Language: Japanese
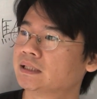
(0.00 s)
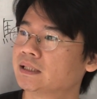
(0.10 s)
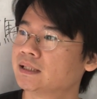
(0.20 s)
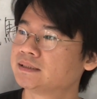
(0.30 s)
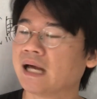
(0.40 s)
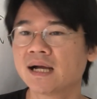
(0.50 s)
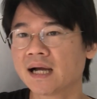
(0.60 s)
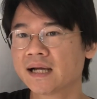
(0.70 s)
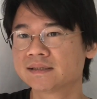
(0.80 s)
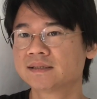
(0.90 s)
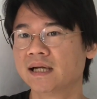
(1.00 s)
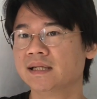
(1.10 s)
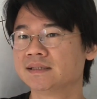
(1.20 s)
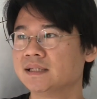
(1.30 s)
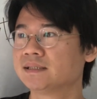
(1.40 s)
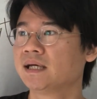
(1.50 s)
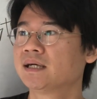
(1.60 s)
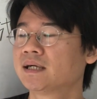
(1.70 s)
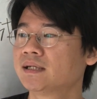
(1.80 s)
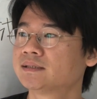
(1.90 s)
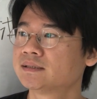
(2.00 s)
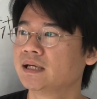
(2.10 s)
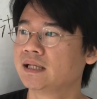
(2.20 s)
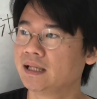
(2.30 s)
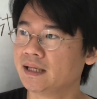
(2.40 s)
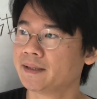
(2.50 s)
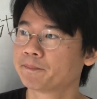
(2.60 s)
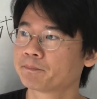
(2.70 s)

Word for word: え3ヶ月くらいですね、3ヶ月くらいで、